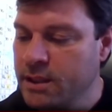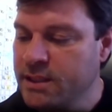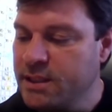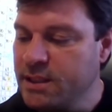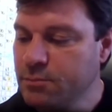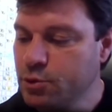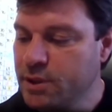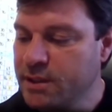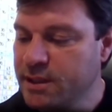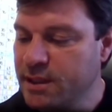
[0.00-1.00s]
İkili
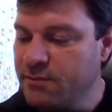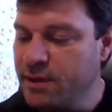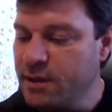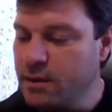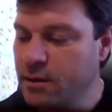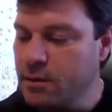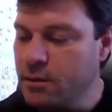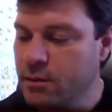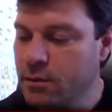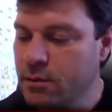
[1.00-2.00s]
mücadele ve
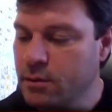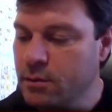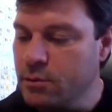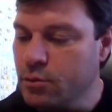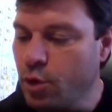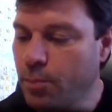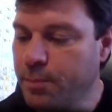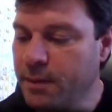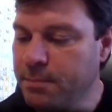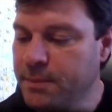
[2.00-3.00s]

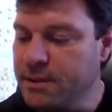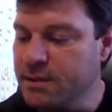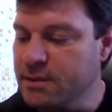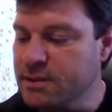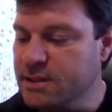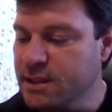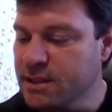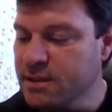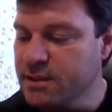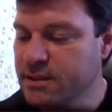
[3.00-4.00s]
top kapma
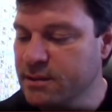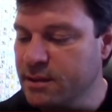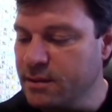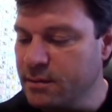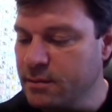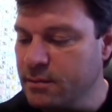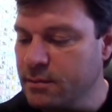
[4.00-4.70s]
sayılarında